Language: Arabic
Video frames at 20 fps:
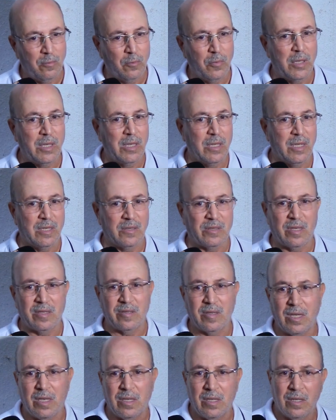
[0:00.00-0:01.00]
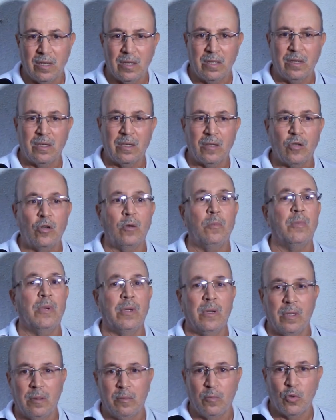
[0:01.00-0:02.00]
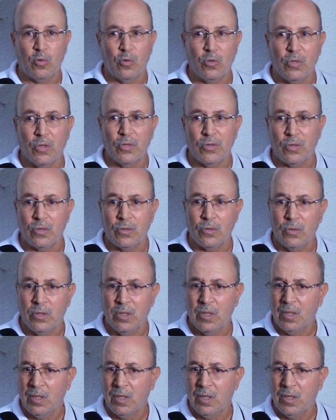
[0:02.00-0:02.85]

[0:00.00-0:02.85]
مولي هزاز عليا كوم بوكو دونتر نو